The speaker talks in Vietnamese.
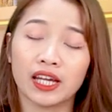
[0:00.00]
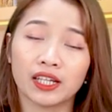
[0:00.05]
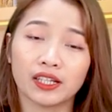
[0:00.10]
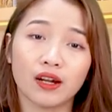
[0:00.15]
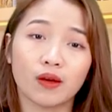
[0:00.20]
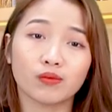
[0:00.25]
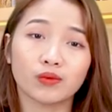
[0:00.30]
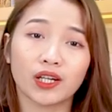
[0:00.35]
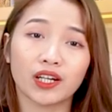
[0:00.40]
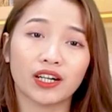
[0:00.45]

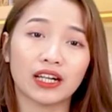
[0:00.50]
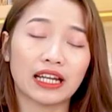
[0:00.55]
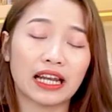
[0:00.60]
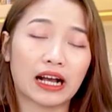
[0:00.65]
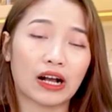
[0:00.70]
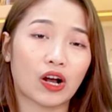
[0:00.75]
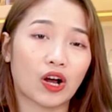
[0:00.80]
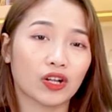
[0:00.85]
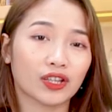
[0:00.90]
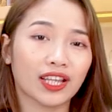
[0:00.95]
đồng thời
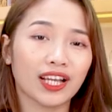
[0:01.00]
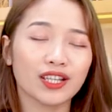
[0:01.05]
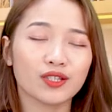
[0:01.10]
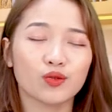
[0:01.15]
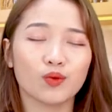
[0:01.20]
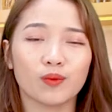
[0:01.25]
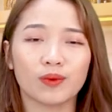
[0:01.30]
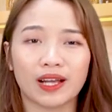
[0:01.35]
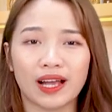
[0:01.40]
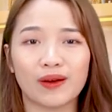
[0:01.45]
là có tác
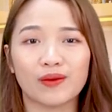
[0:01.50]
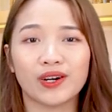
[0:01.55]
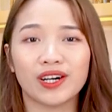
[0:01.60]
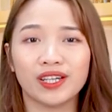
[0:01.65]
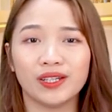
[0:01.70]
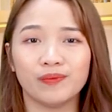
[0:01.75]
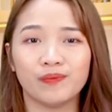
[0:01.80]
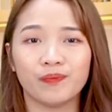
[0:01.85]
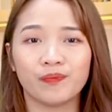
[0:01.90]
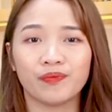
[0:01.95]
dụng cao
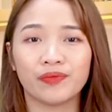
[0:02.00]
hơn.